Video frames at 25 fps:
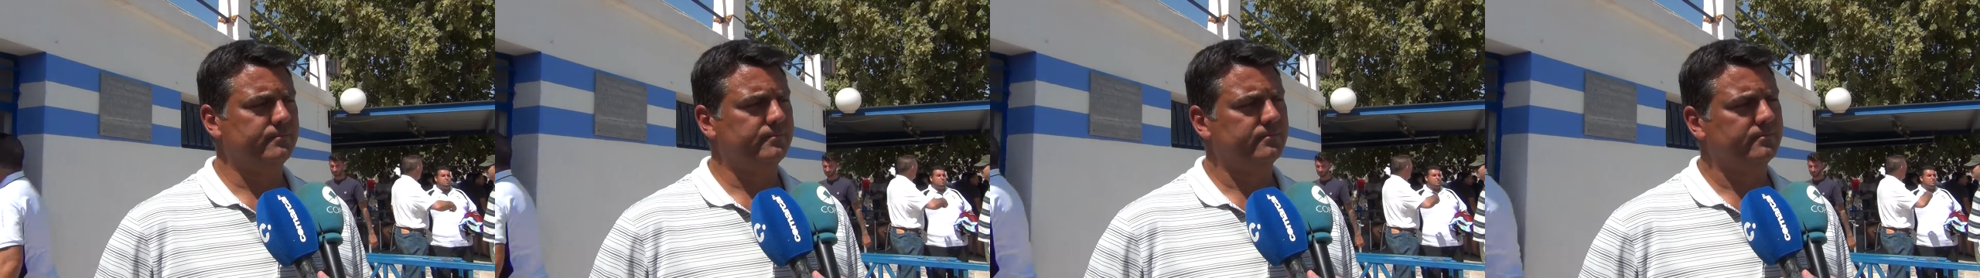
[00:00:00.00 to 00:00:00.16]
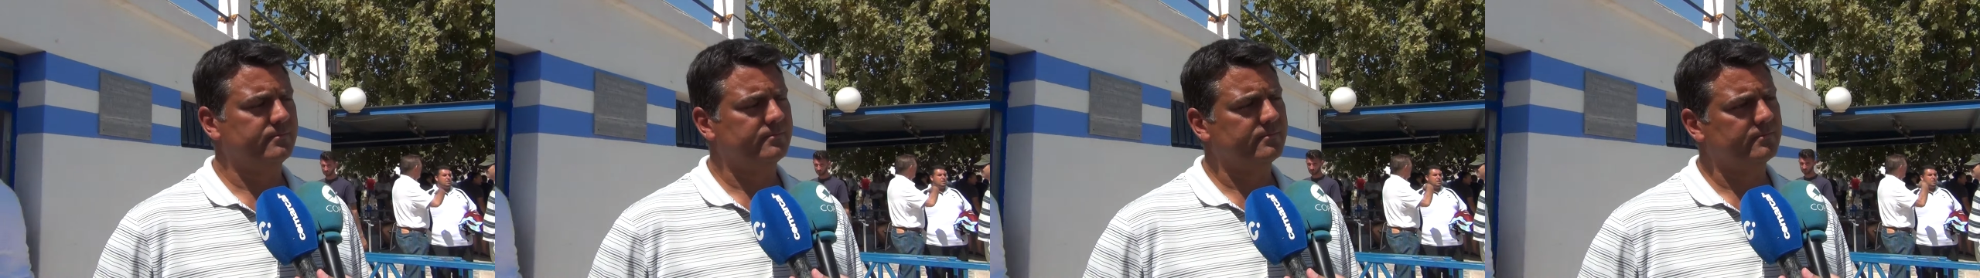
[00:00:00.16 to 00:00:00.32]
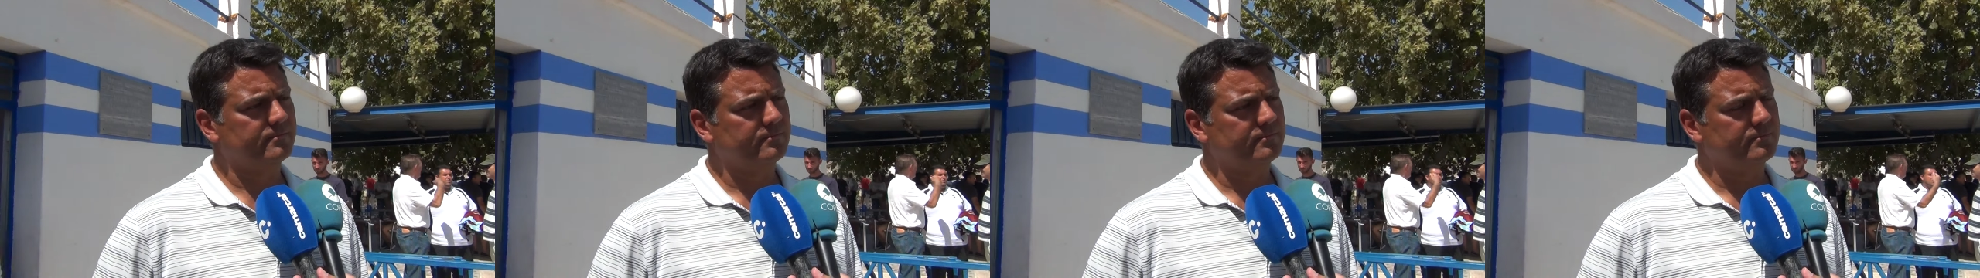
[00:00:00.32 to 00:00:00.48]

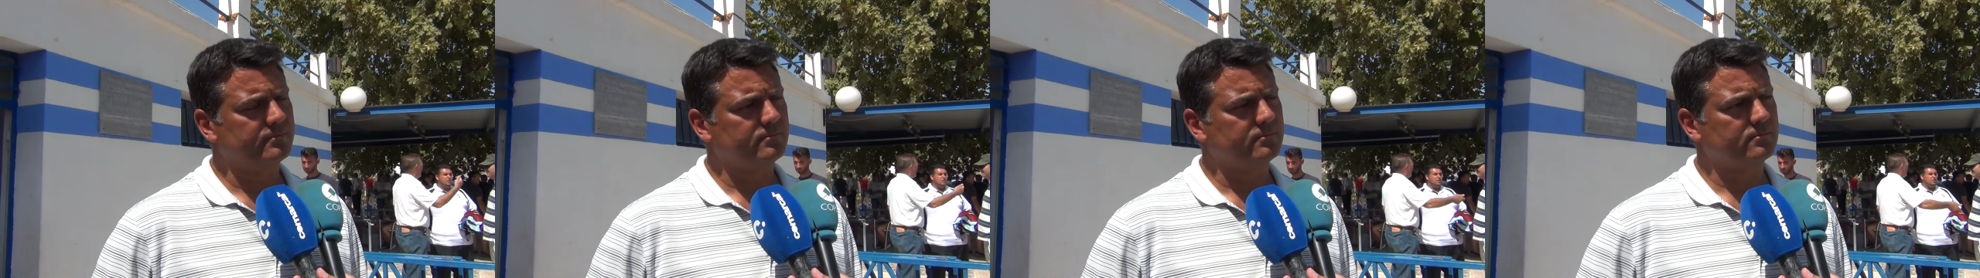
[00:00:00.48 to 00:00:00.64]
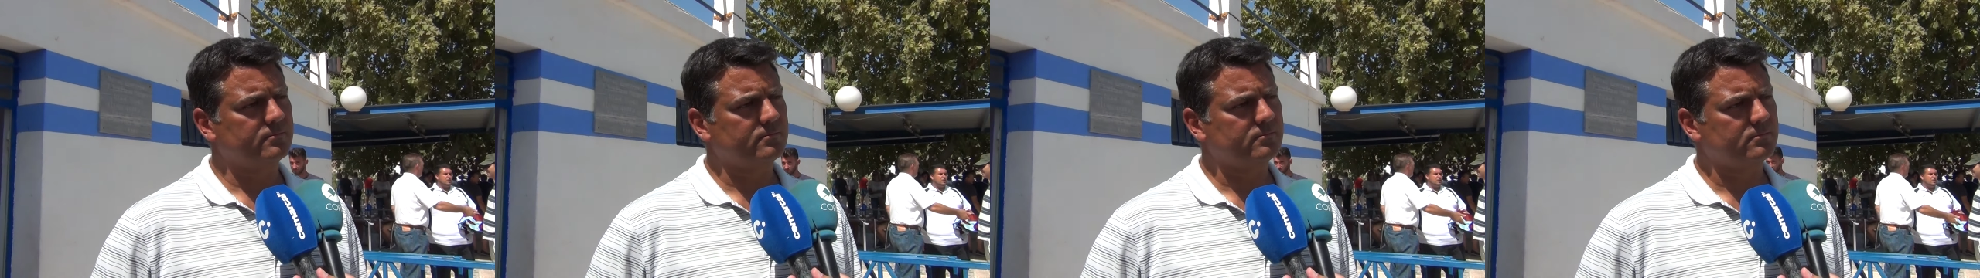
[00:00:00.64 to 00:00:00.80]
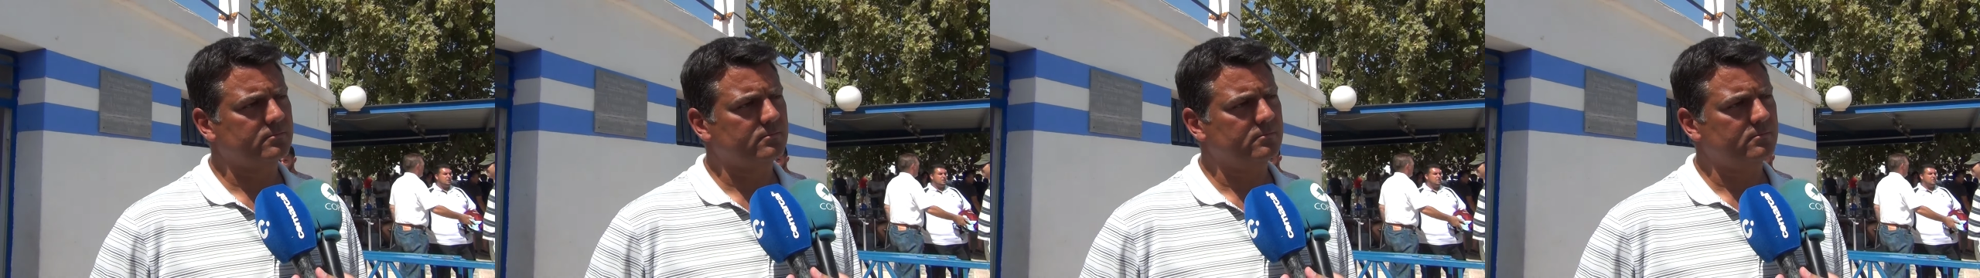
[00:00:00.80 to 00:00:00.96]
que le da Manu
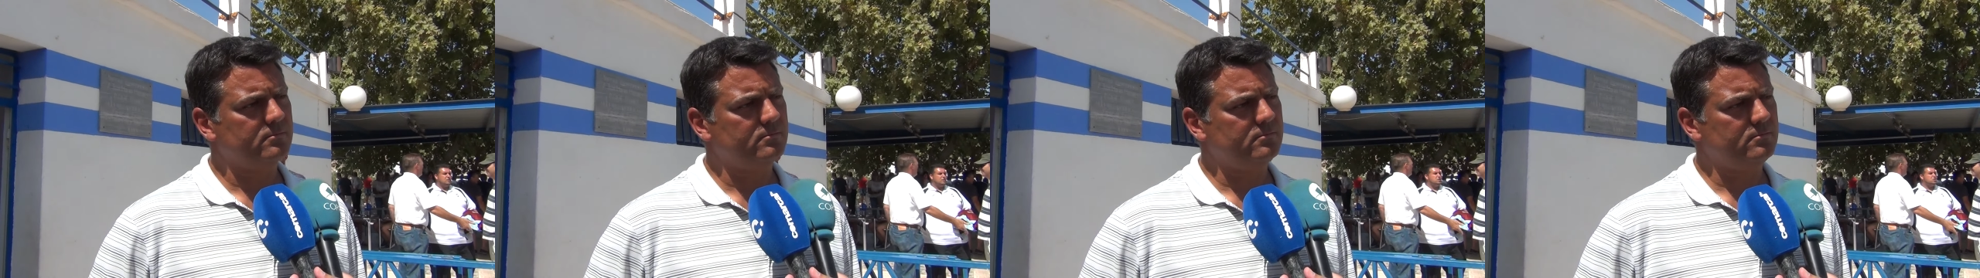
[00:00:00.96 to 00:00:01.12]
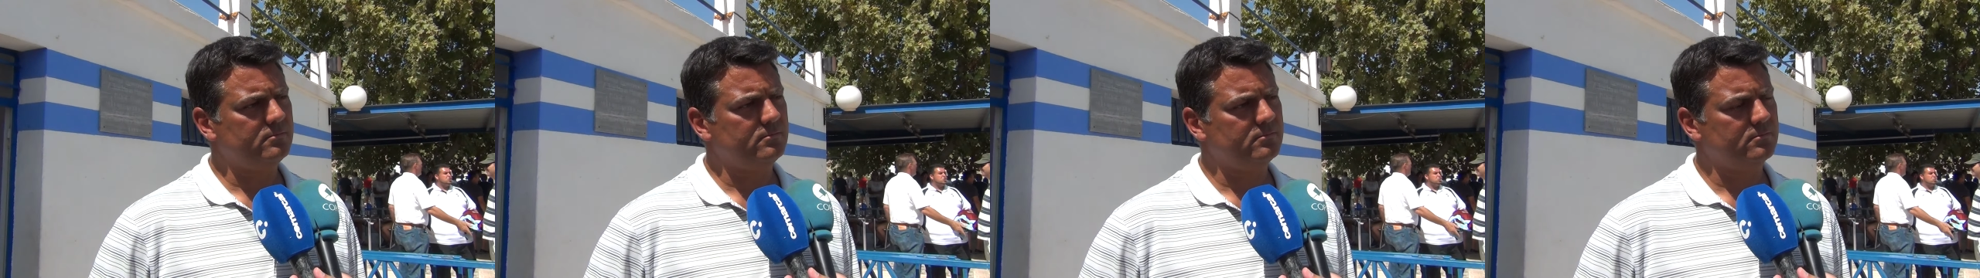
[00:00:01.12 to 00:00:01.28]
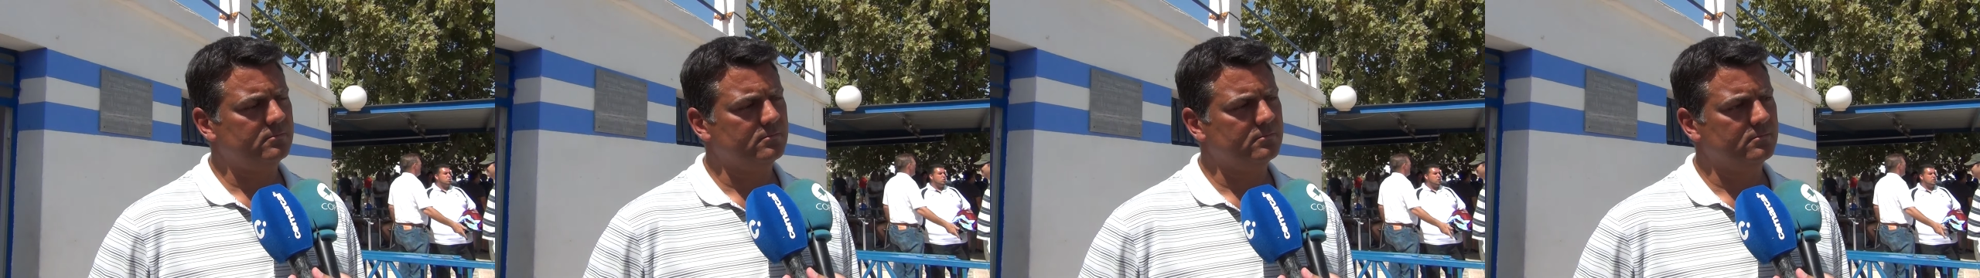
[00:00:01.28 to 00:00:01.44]
a este
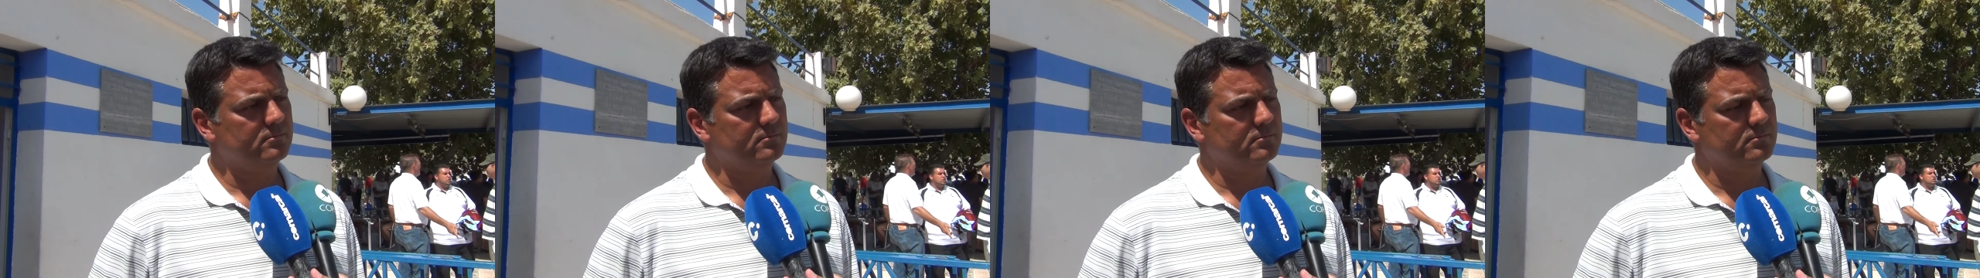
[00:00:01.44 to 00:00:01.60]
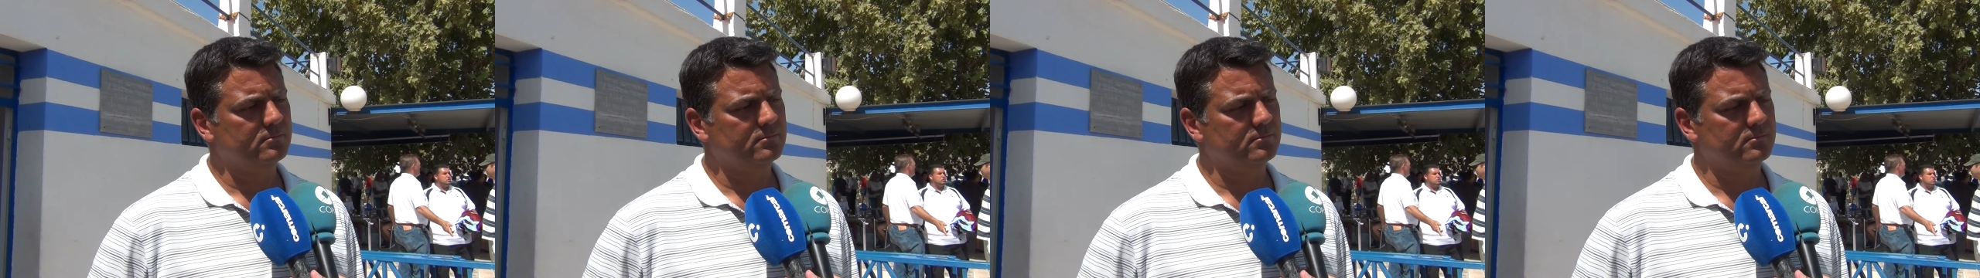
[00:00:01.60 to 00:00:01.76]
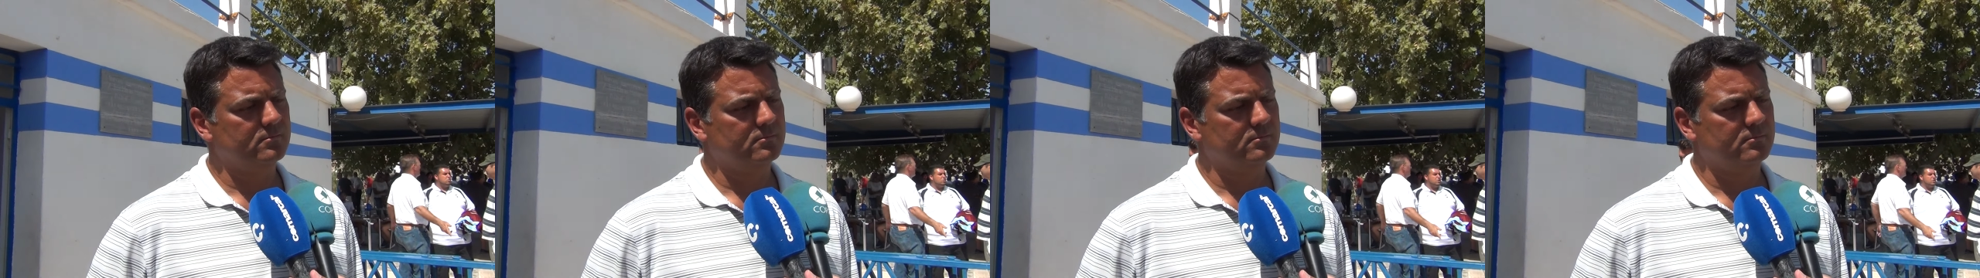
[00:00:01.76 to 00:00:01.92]
equipo es
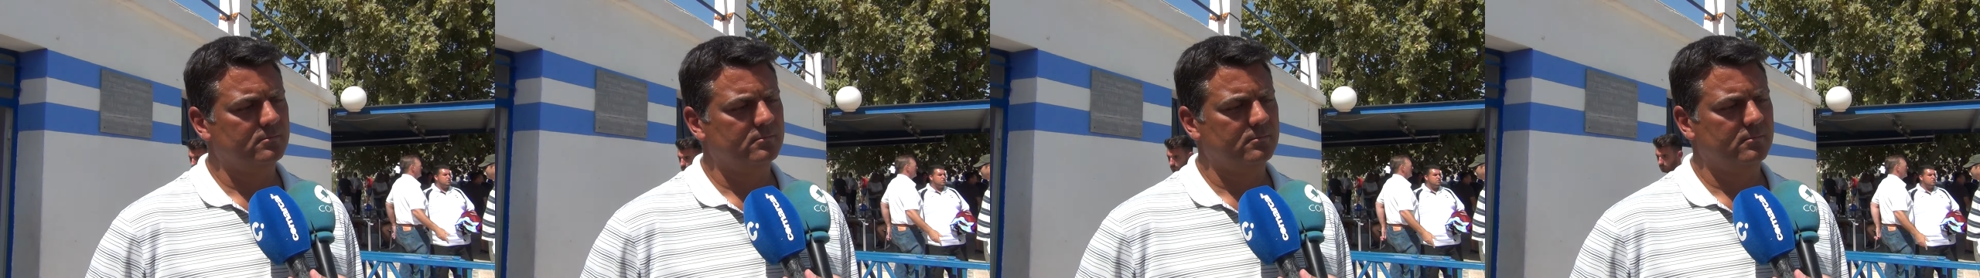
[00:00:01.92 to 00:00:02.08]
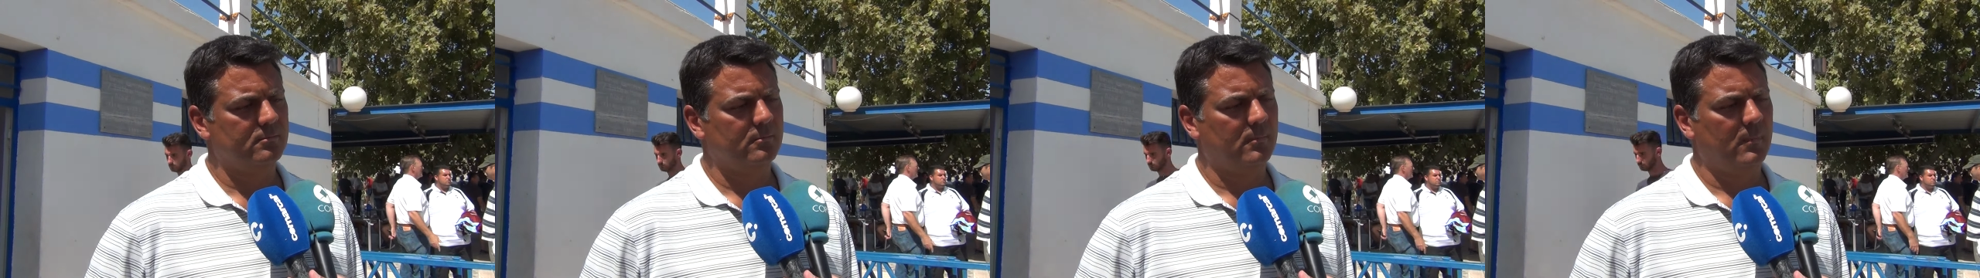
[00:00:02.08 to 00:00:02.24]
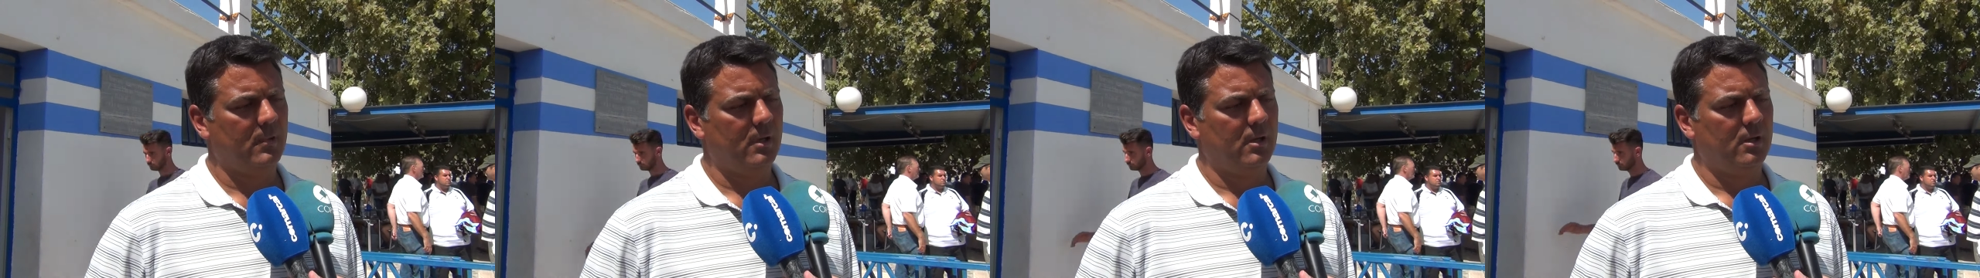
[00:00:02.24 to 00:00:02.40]
importantísimo.